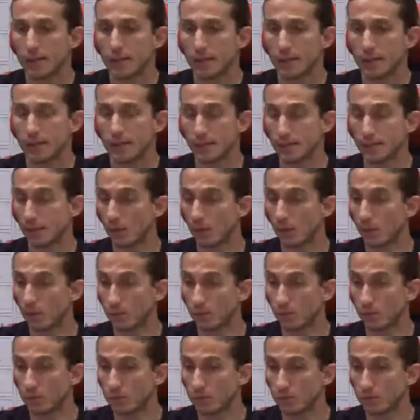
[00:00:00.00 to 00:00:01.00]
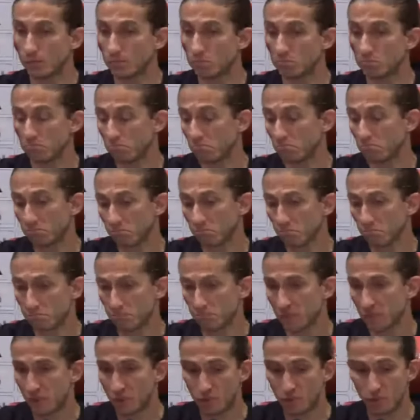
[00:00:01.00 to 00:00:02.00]
Então,
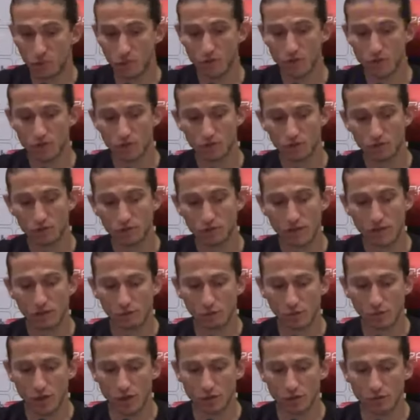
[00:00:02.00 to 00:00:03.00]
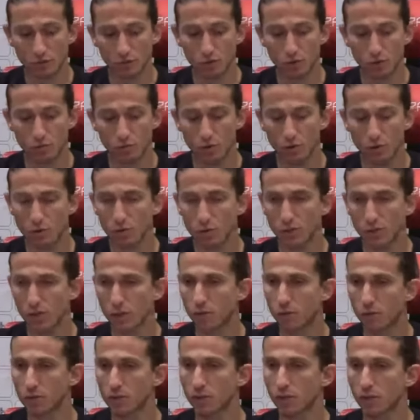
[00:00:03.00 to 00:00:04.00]
é, coisas naturais do futebol, a
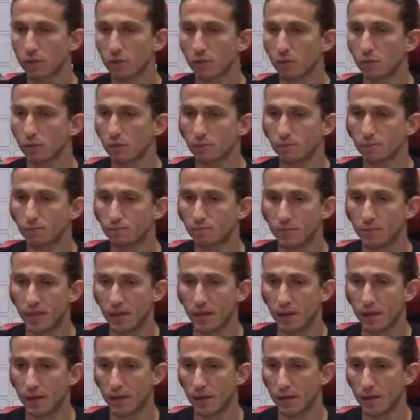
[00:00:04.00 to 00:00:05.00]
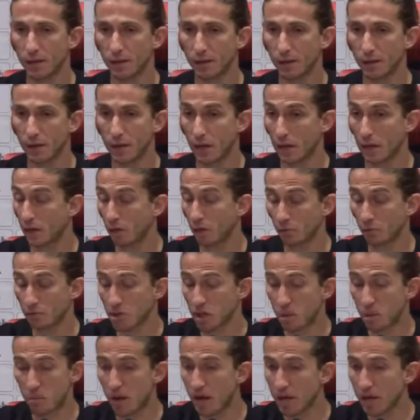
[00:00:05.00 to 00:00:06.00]
única coisa que, eu, é, que ele não
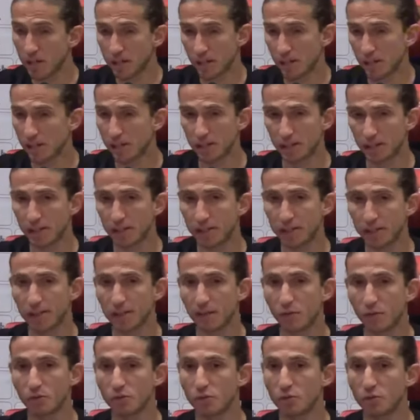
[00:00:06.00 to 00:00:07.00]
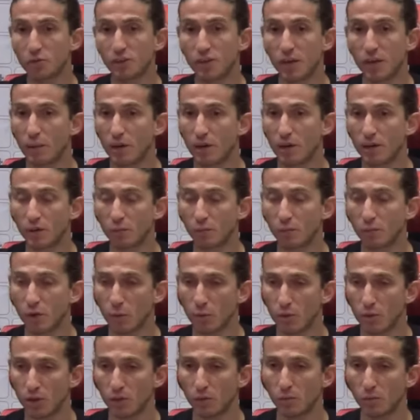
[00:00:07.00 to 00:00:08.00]
se abate, que ele continue trabalhando, porque é um
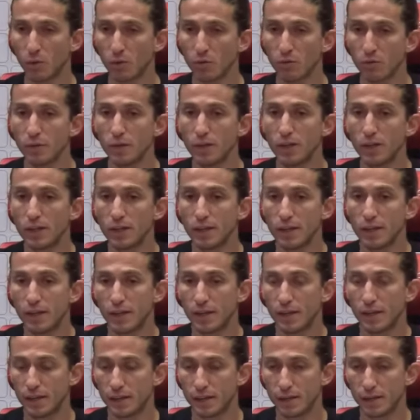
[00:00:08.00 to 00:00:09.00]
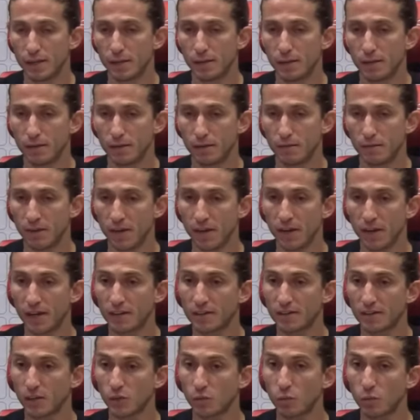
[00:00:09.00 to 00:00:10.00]
menino bom e, e vem
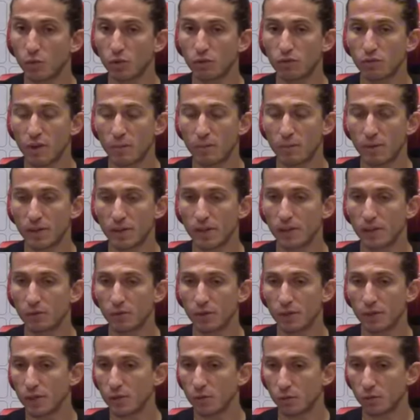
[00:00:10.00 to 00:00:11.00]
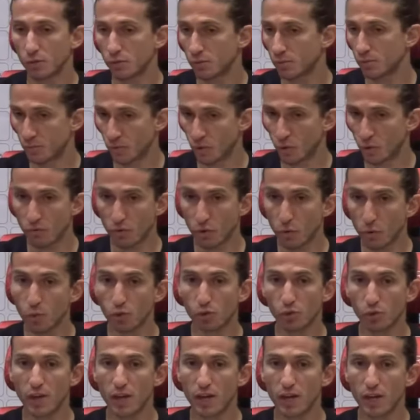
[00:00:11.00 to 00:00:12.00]
crescendo muito, vem aprendendo e eu confio
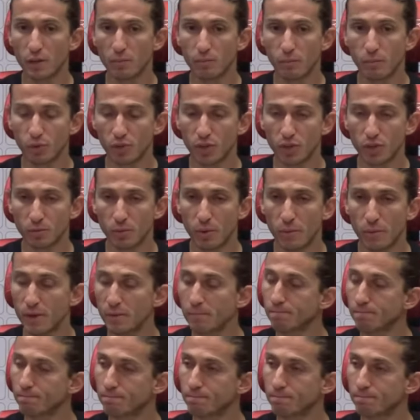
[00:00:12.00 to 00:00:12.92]
muito nele, é importante para mim.